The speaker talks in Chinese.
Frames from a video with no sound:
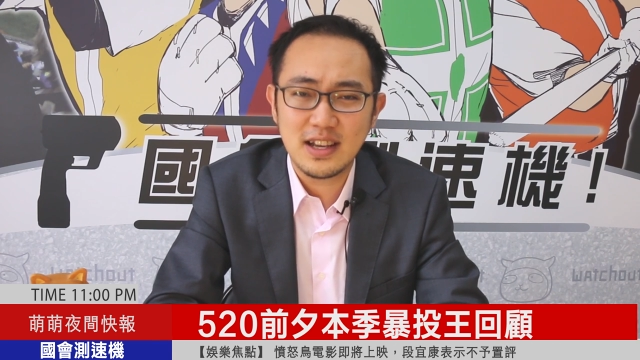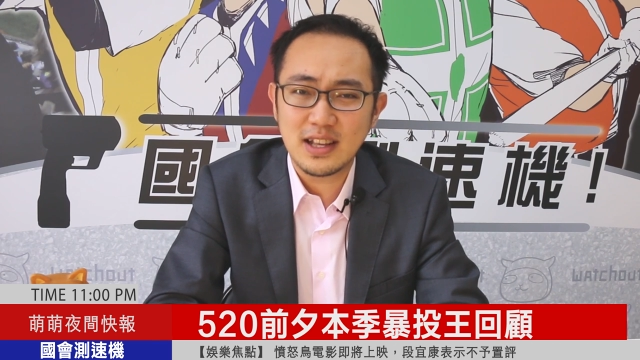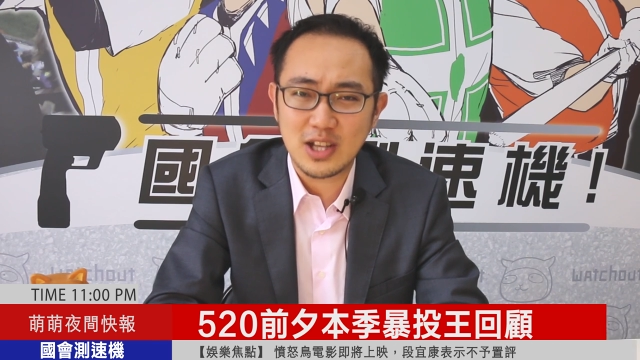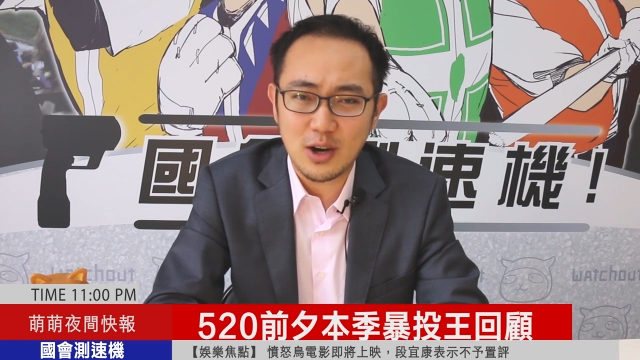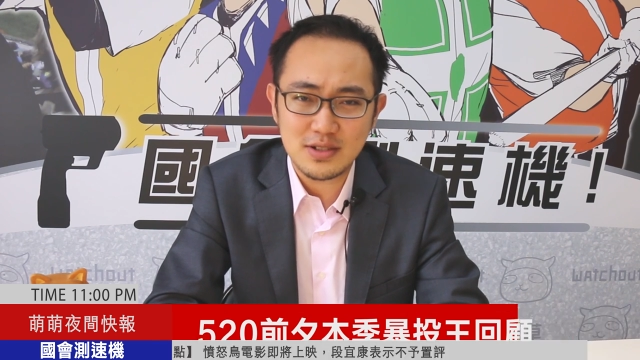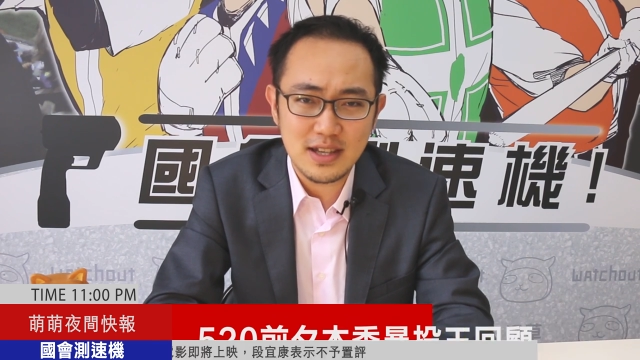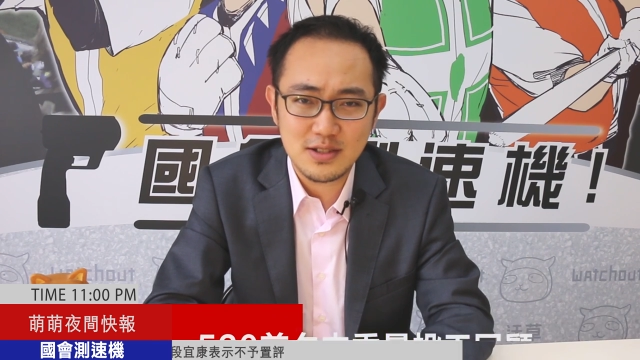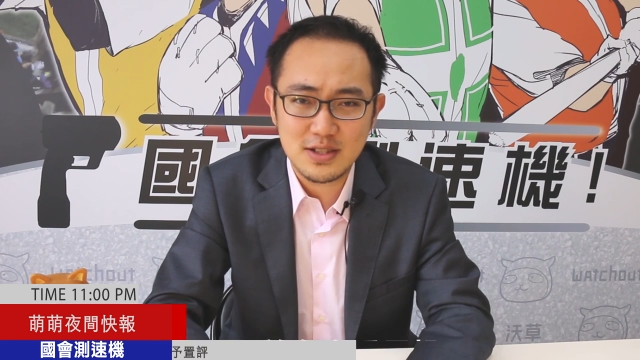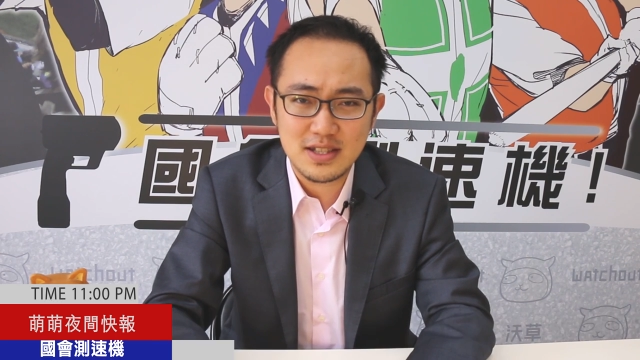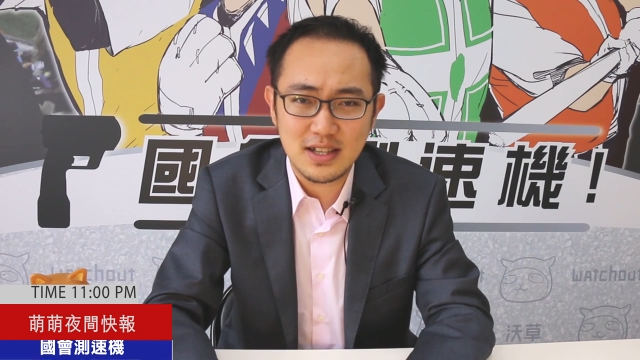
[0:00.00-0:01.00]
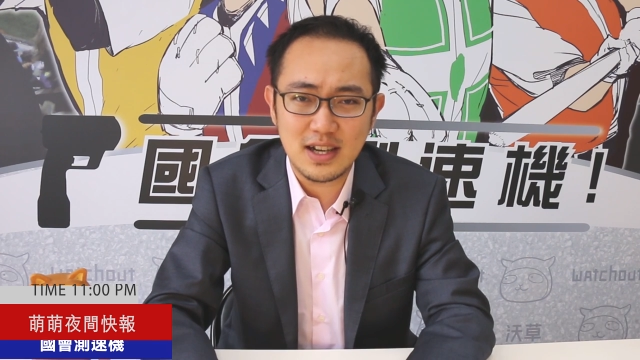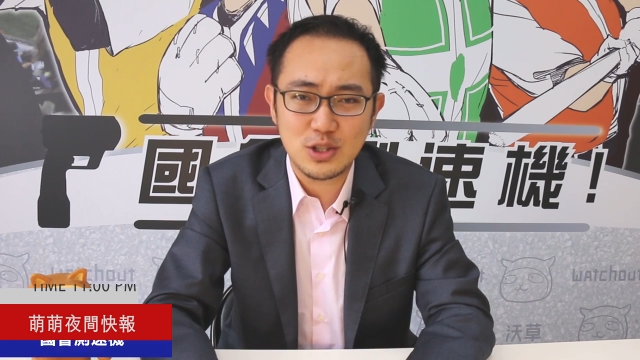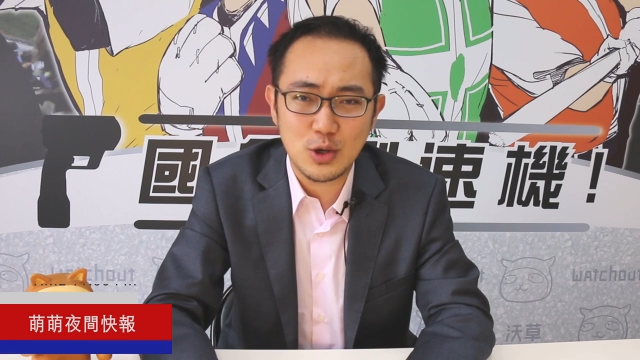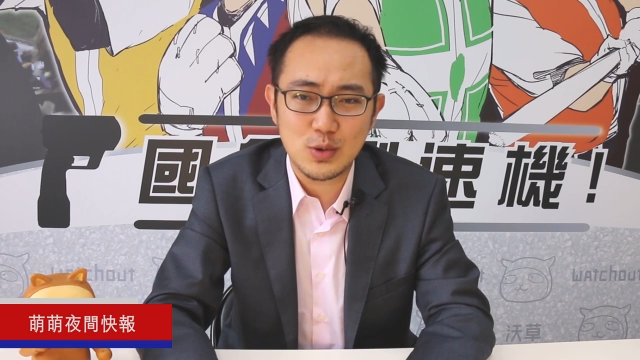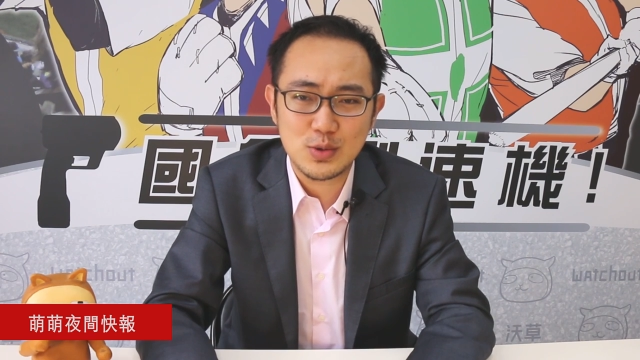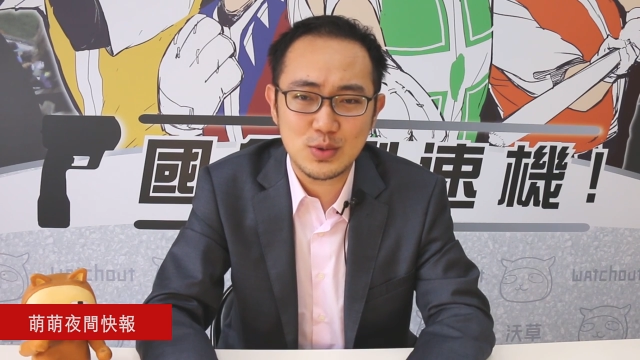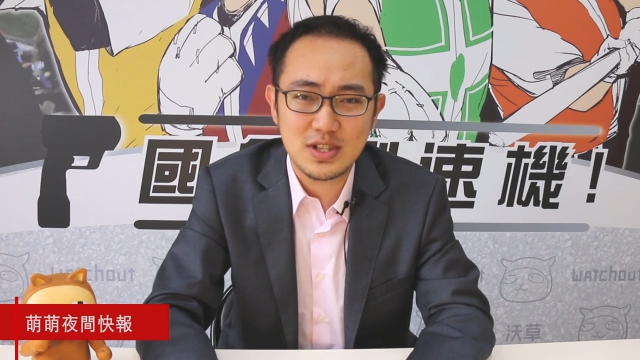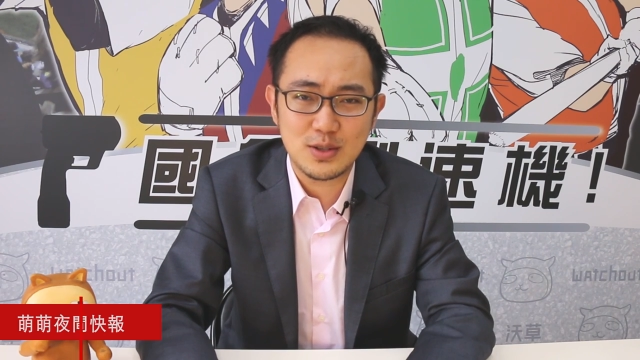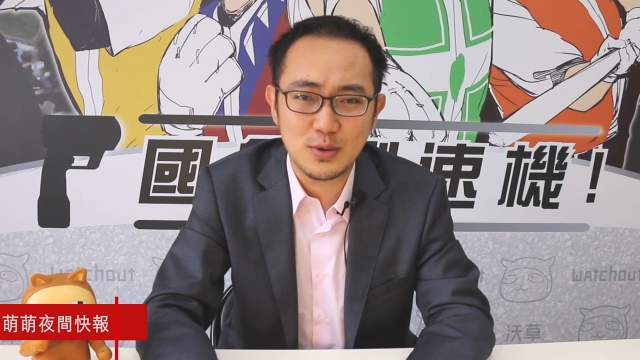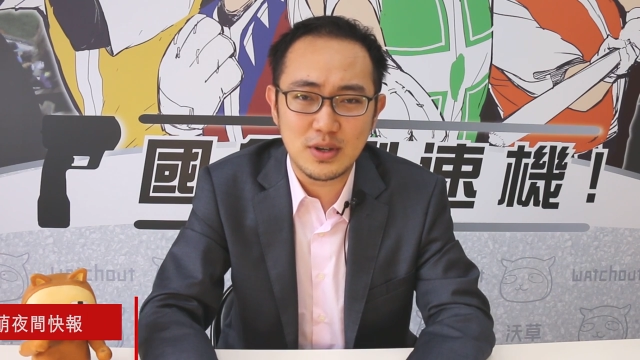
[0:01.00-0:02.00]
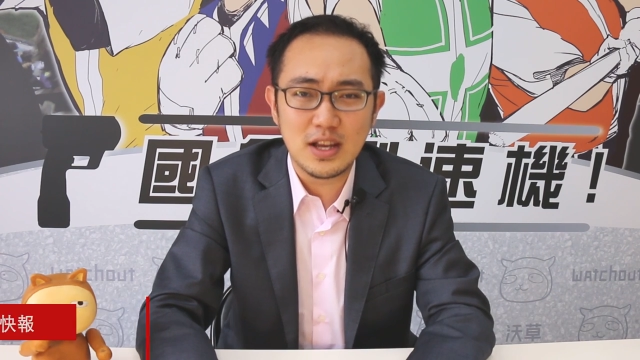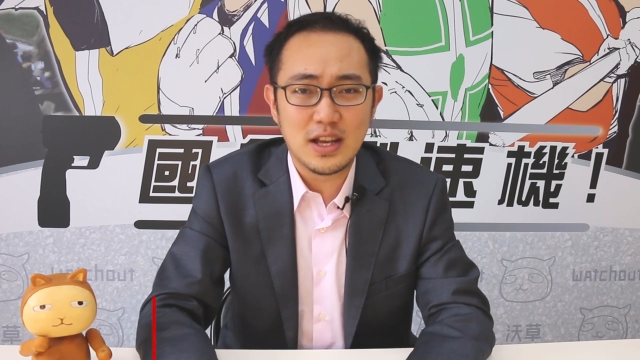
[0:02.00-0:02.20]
挑战自己的球速纪录，